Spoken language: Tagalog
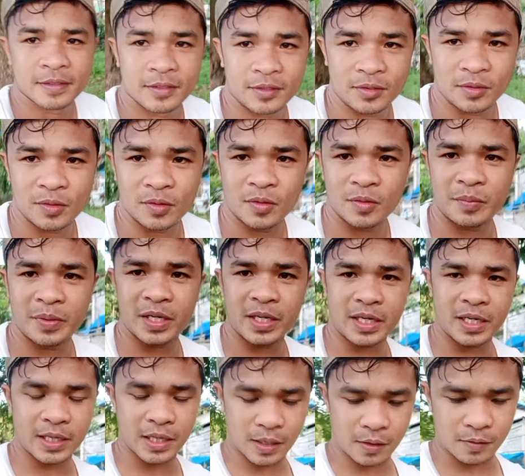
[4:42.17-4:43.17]
So,
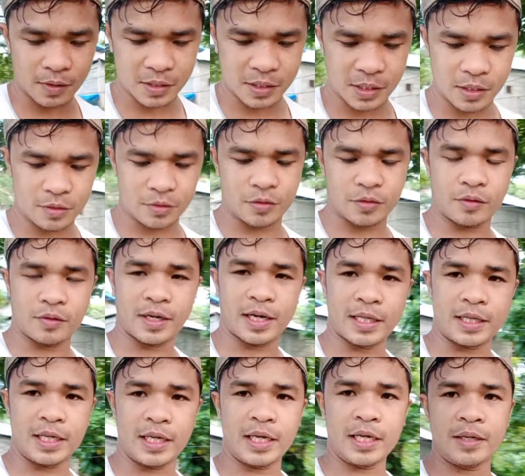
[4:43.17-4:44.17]
pinakita ko lang sa inyo yung
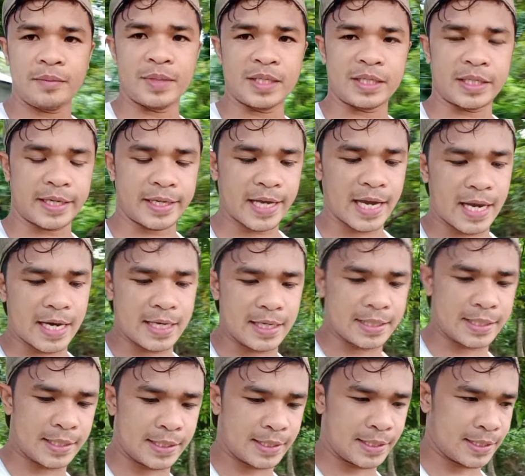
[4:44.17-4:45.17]
ating
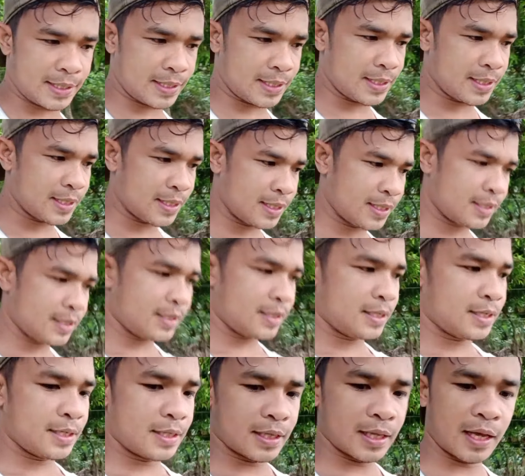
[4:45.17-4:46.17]
materialis
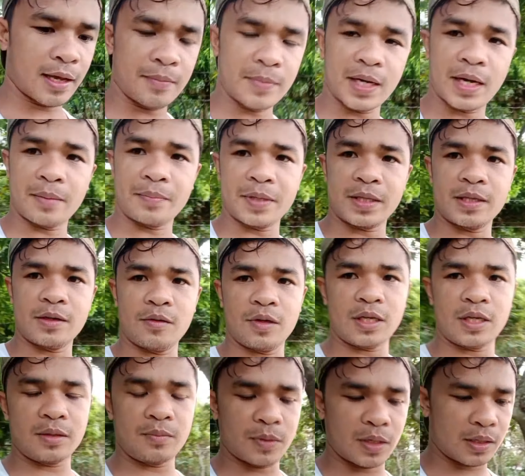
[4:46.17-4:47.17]
na malapit na
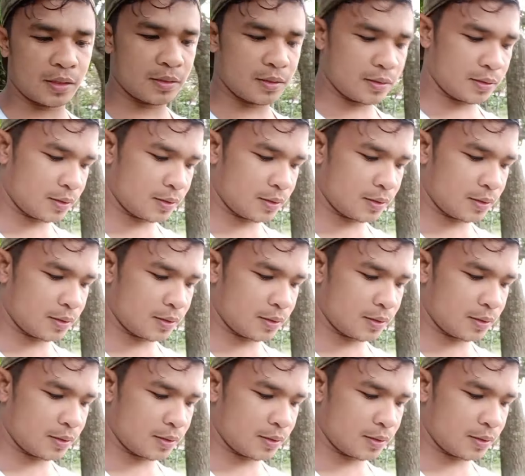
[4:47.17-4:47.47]
ulit mag